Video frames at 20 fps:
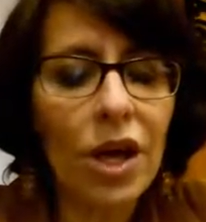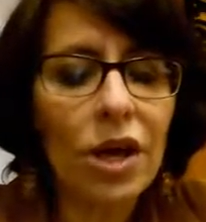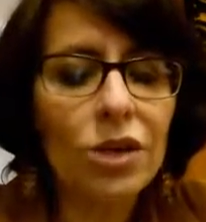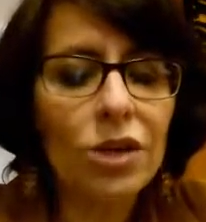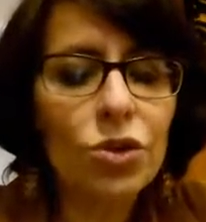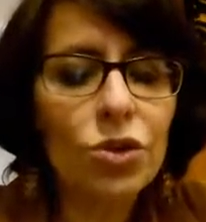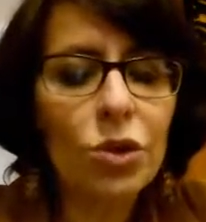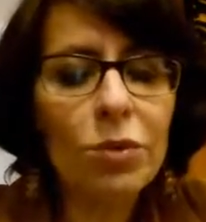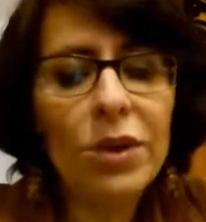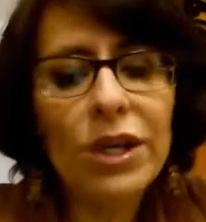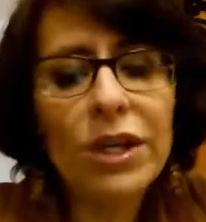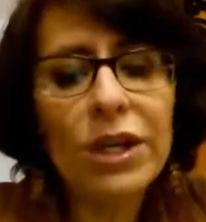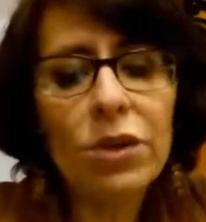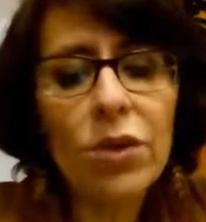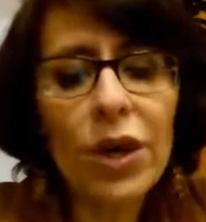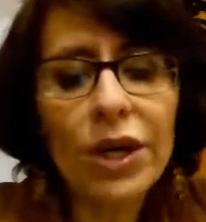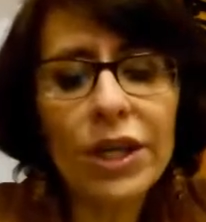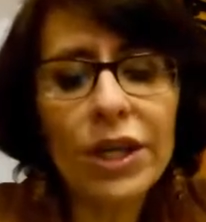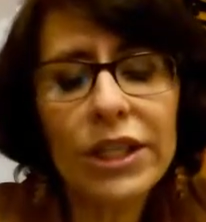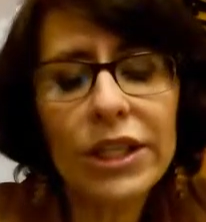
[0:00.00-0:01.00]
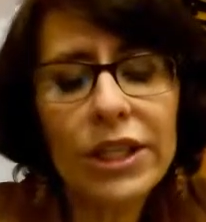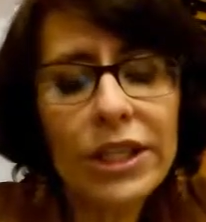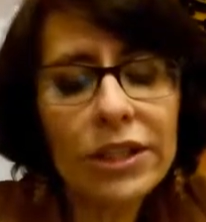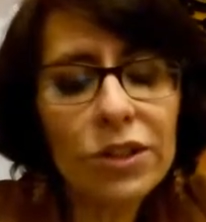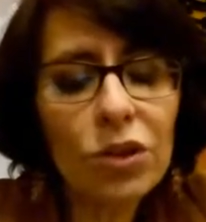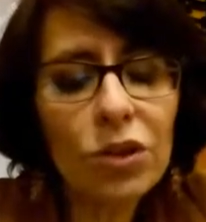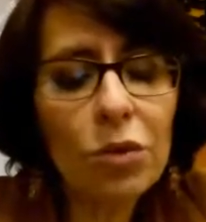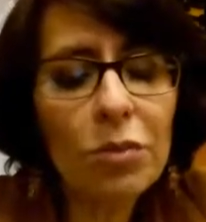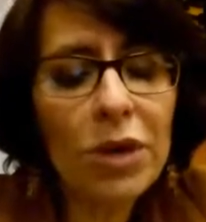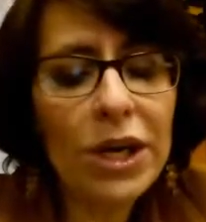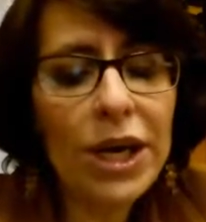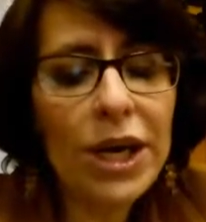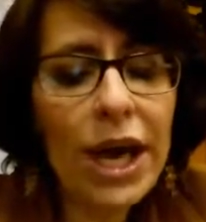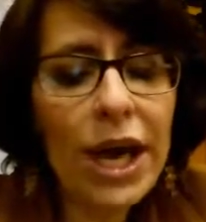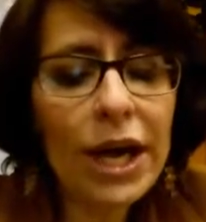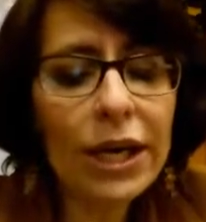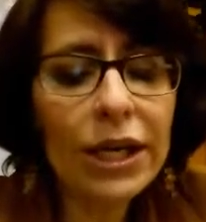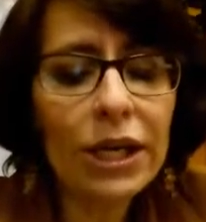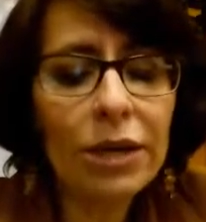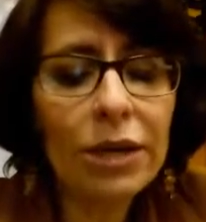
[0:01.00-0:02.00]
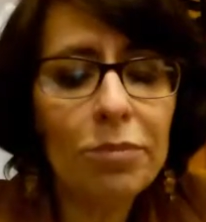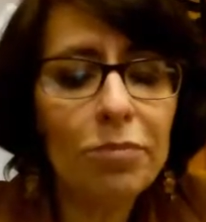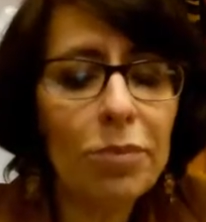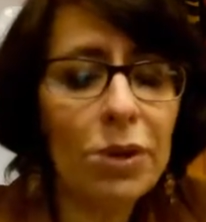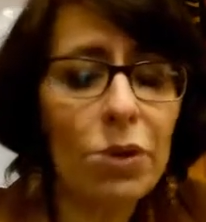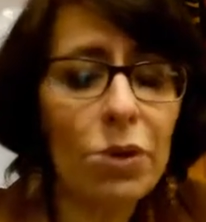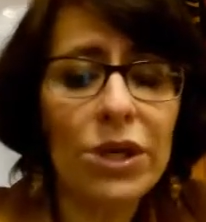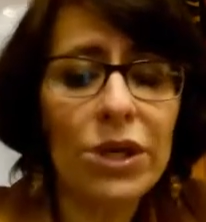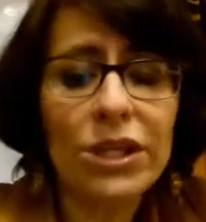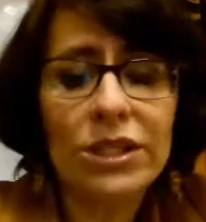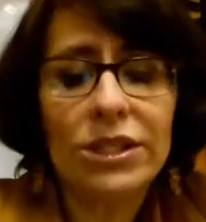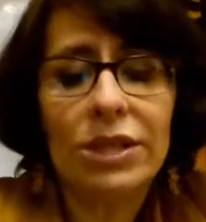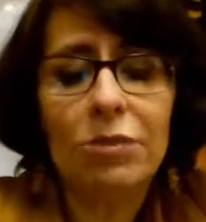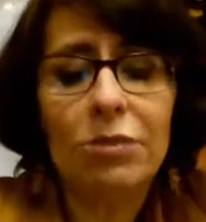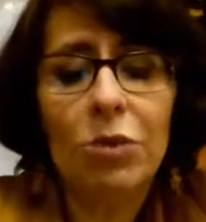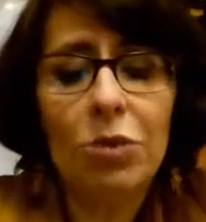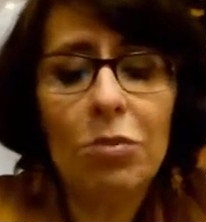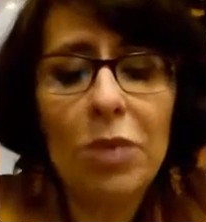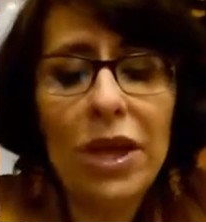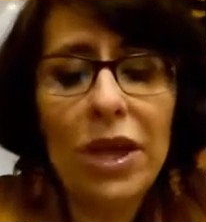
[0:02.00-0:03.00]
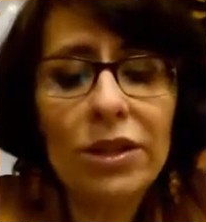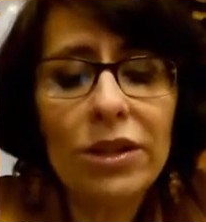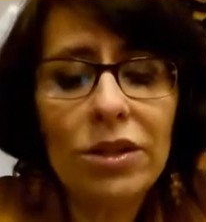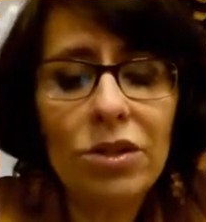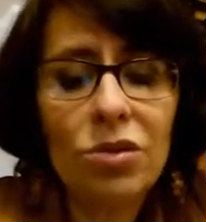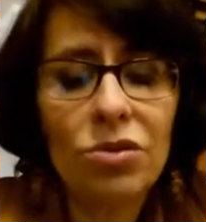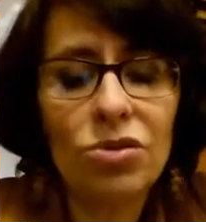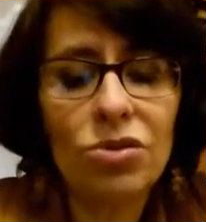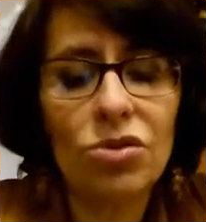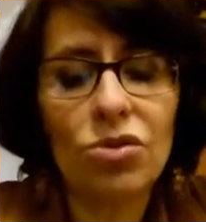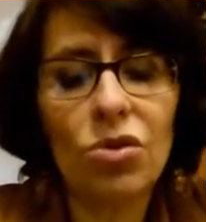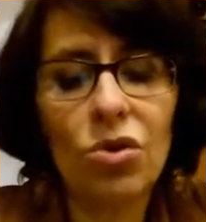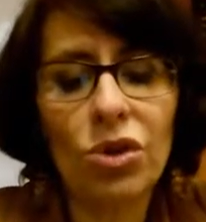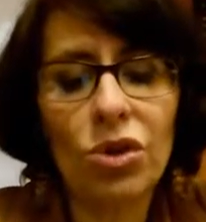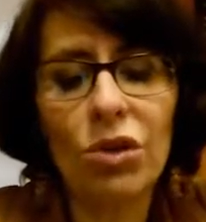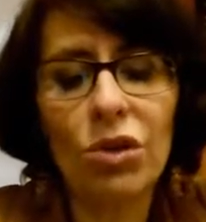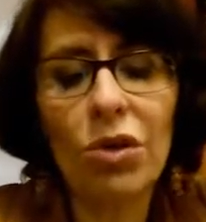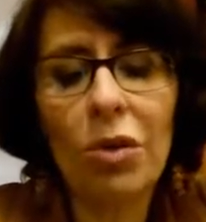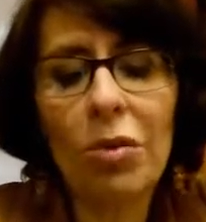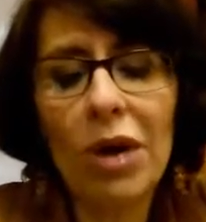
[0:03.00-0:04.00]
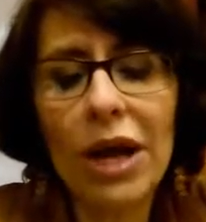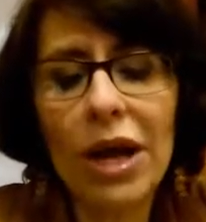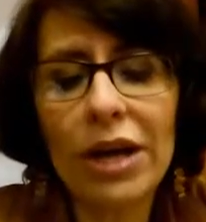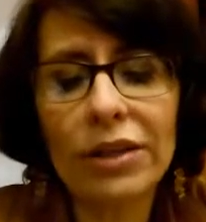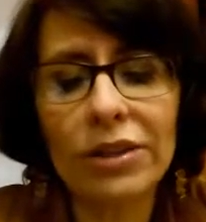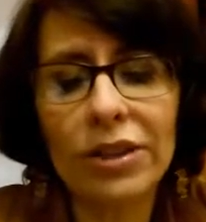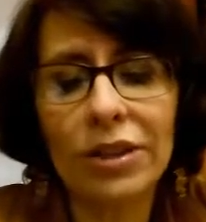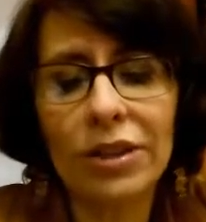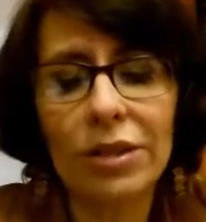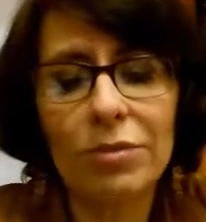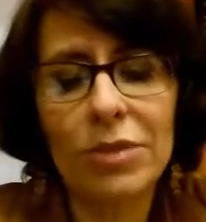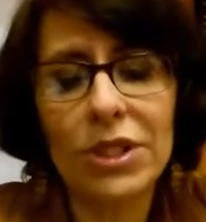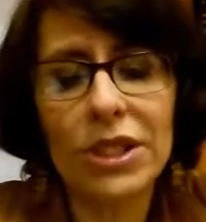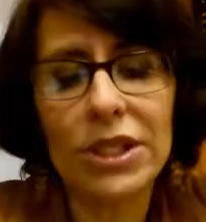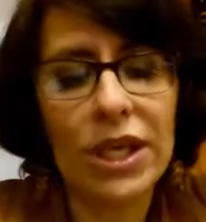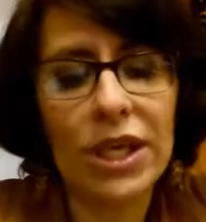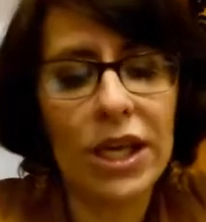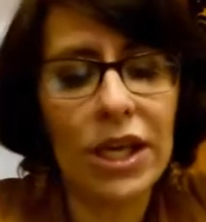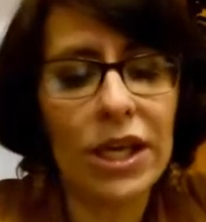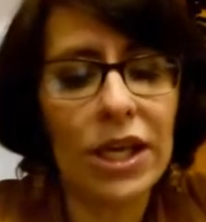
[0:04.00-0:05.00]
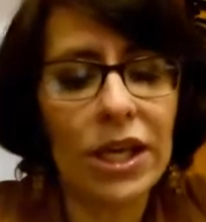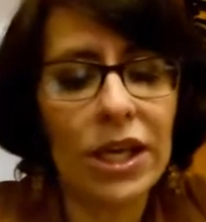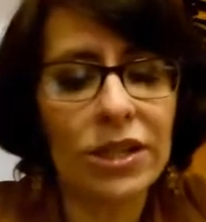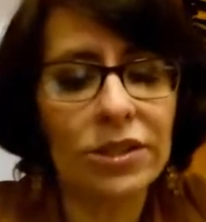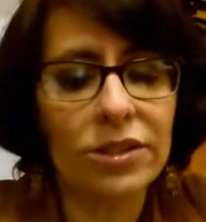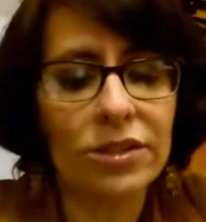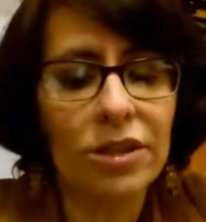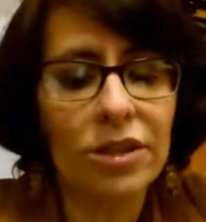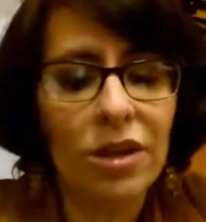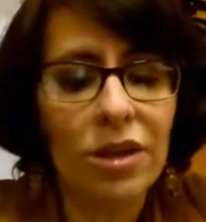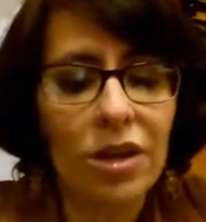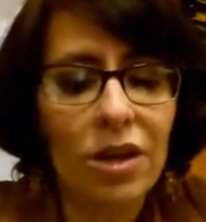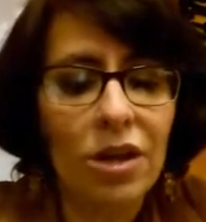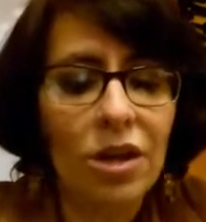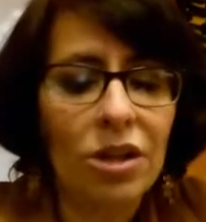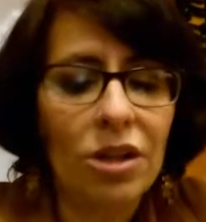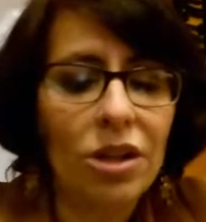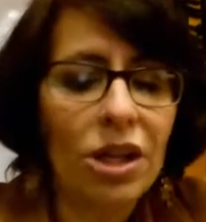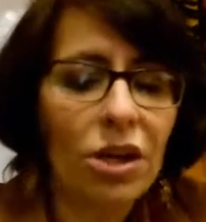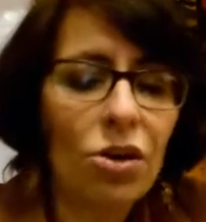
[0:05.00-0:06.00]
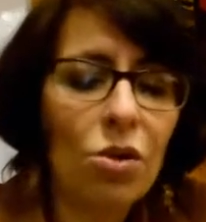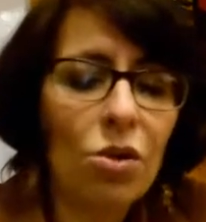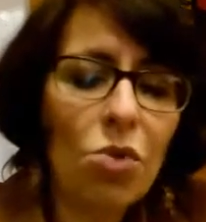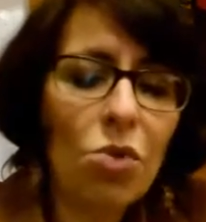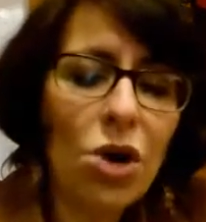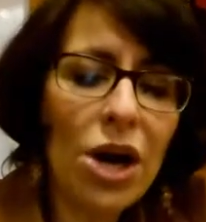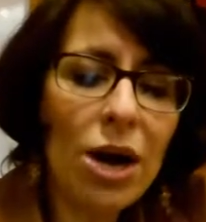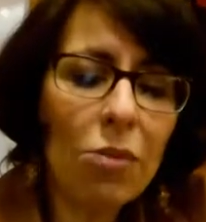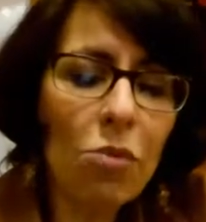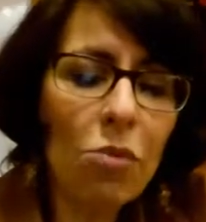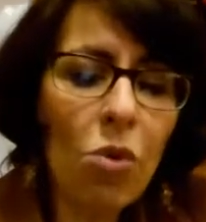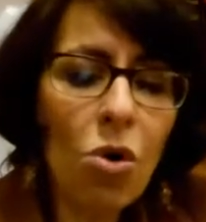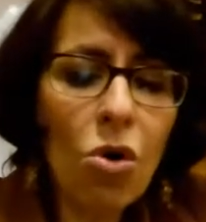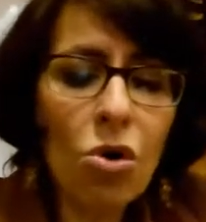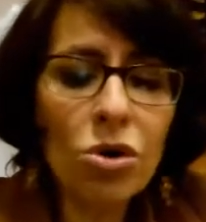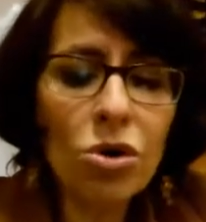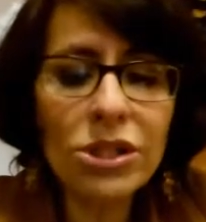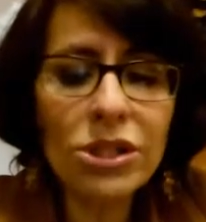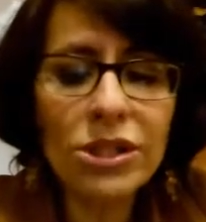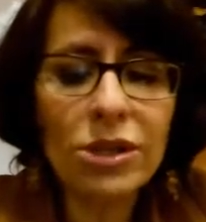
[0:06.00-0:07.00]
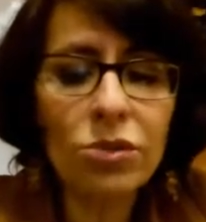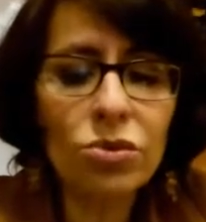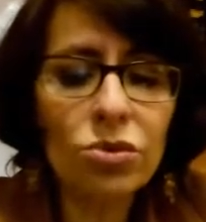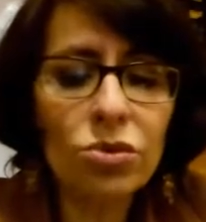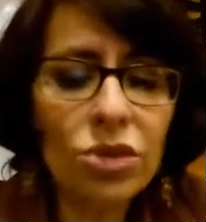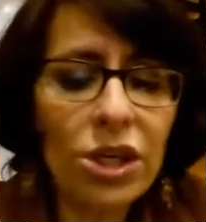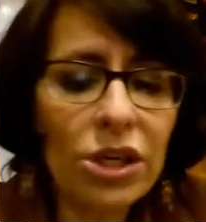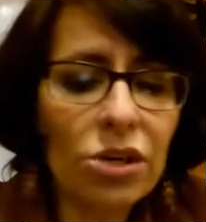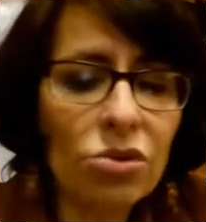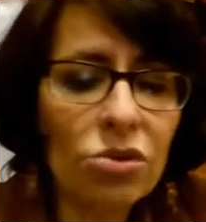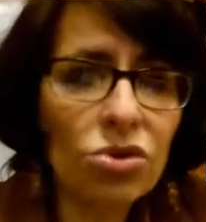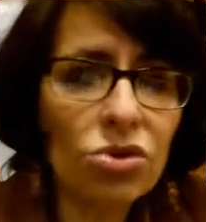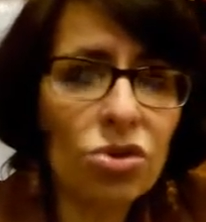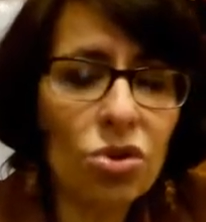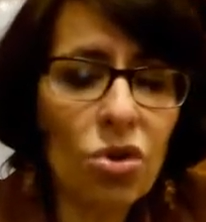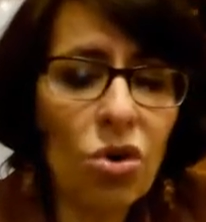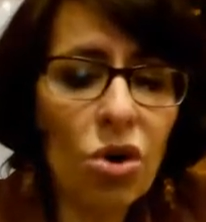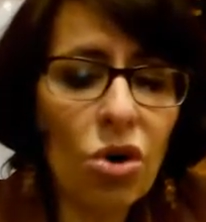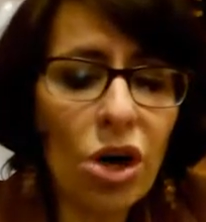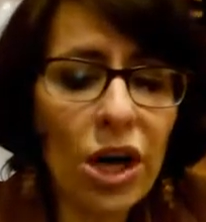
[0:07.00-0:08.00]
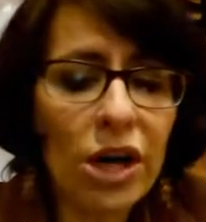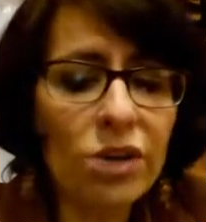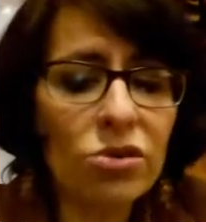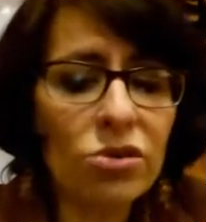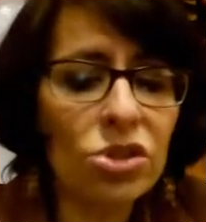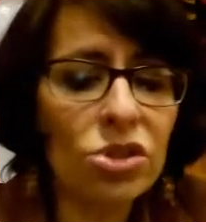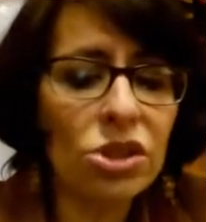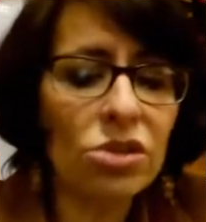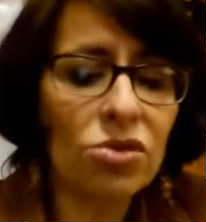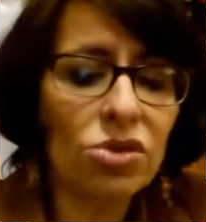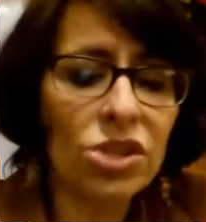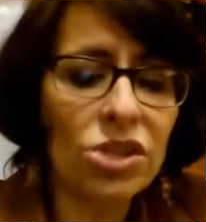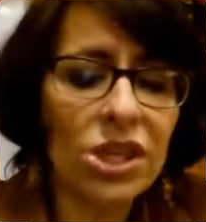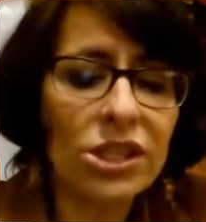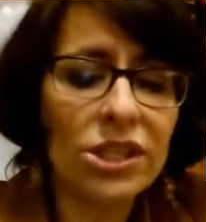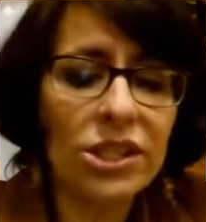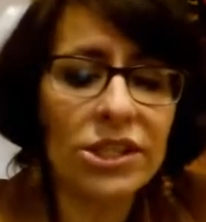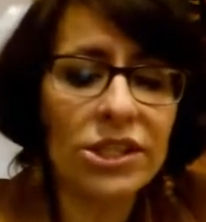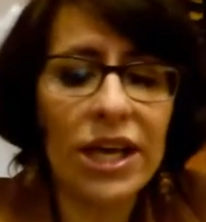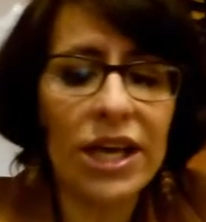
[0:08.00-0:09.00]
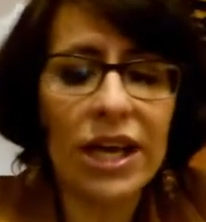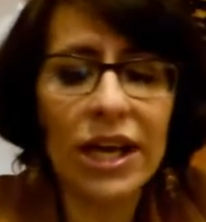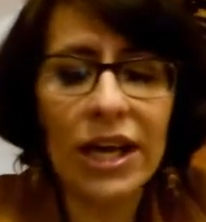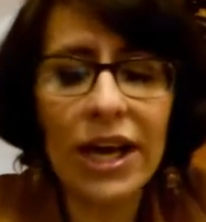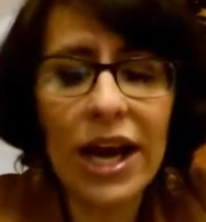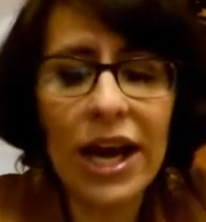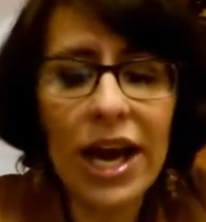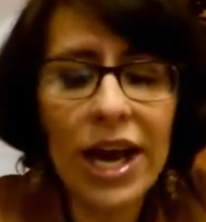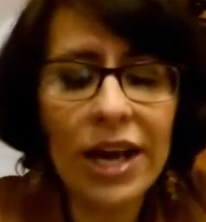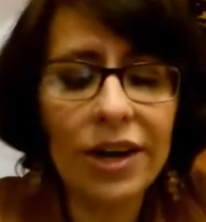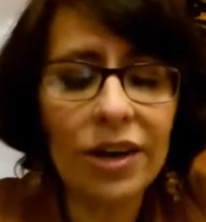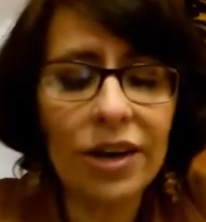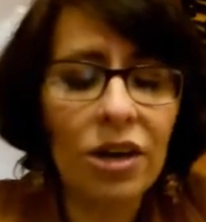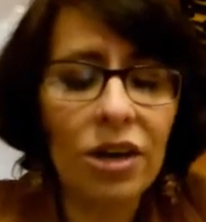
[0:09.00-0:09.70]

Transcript: Yo he venido a rendirte homenaje, pero en este momento solo quiero hablarte de miserias de cómo el amor se hunde en los órganos y los hace sangrar,